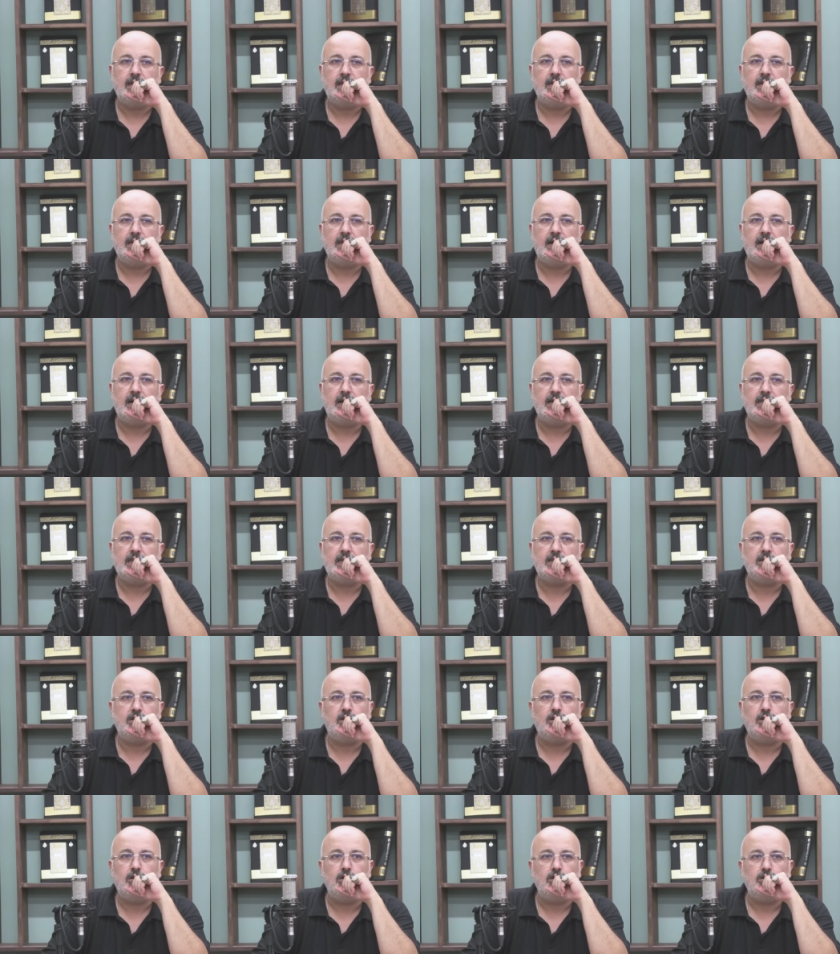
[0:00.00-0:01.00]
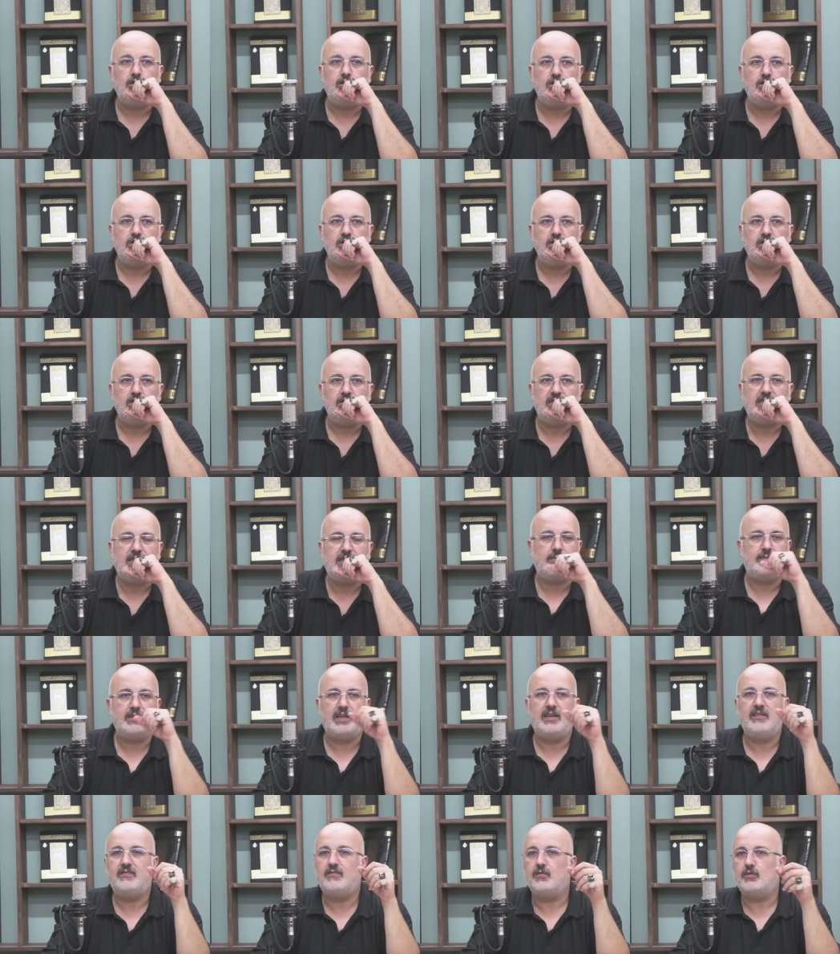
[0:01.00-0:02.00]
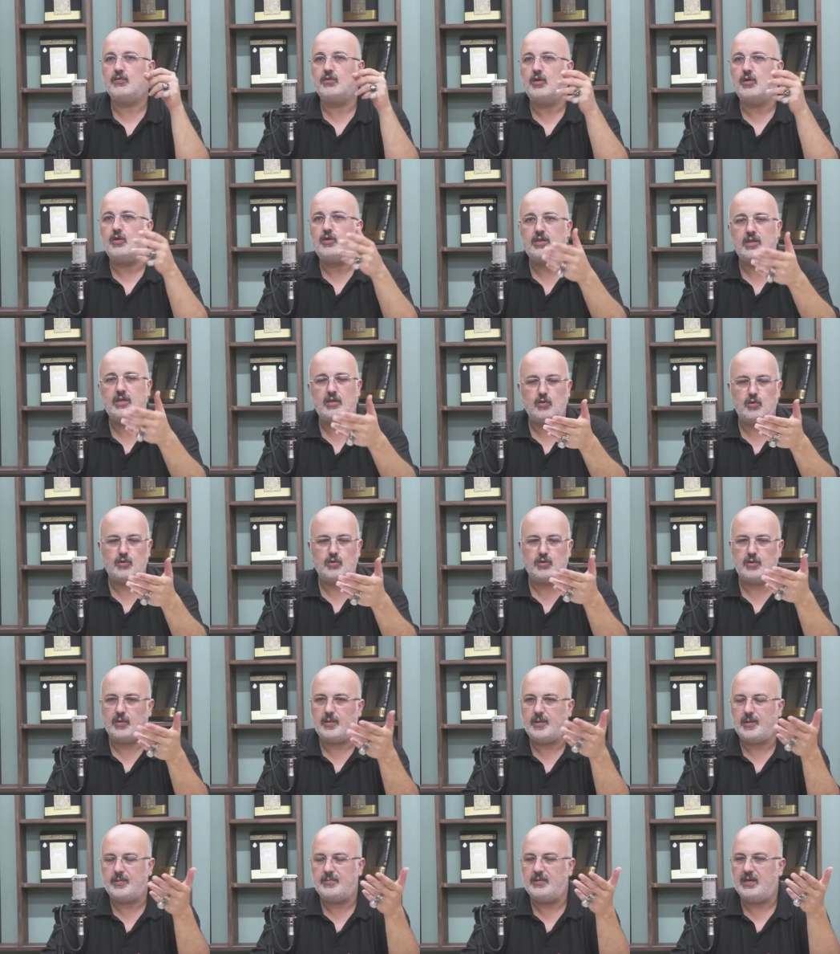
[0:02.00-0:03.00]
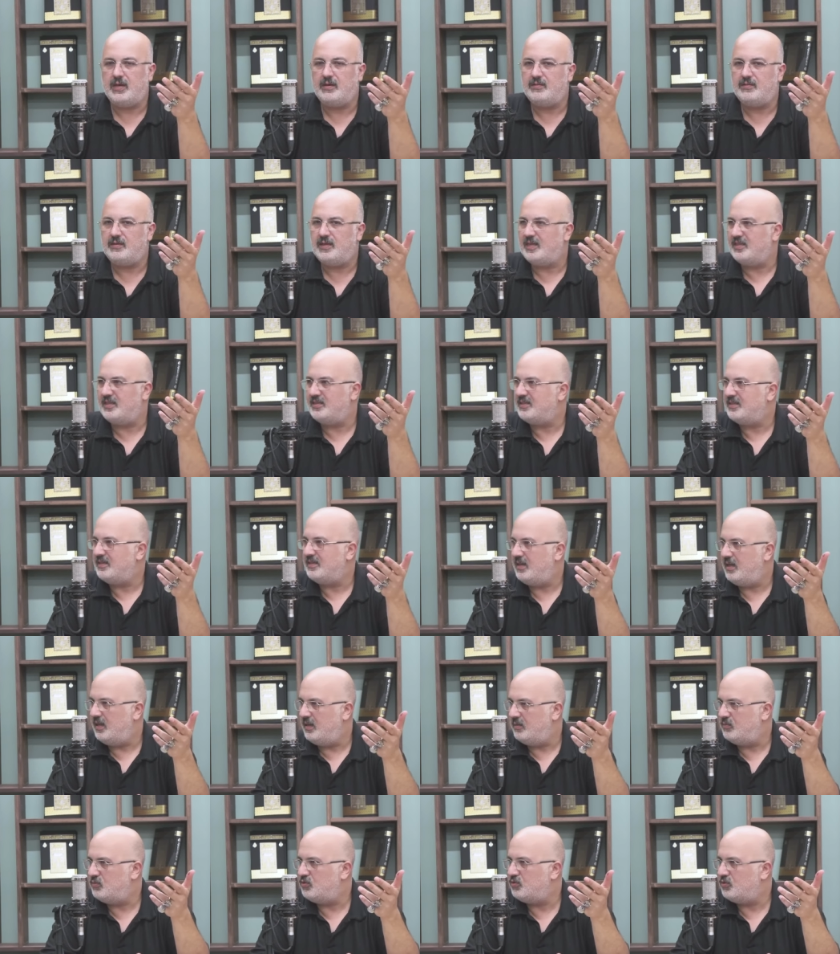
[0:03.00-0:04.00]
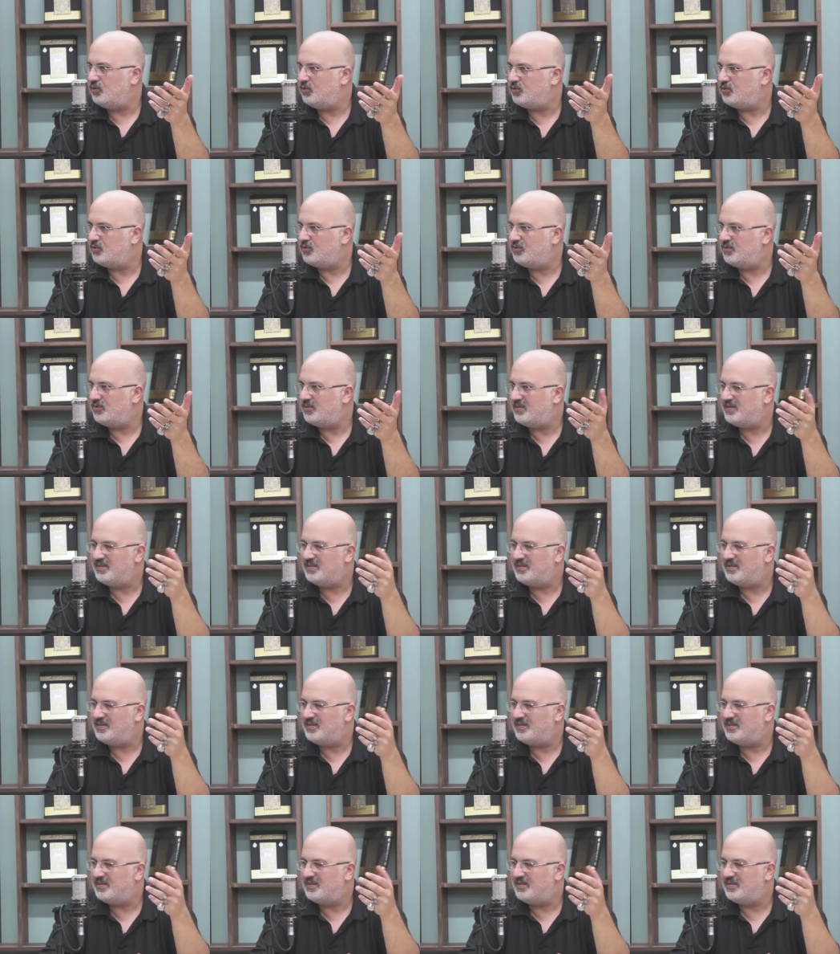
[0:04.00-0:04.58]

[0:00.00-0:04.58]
Ya Ali ne oldu? Cep telefonunda yok ki kötü haberler almış olsun.